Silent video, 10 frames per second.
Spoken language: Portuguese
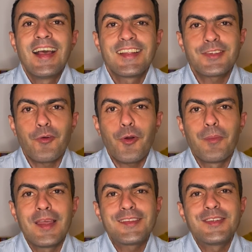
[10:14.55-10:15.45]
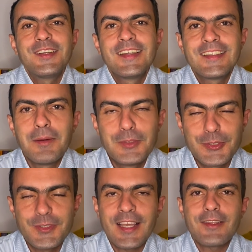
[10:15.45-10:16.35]
É só o começo, tamo
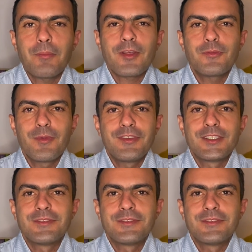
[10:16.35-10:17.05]
junto e até o próximo vídeo.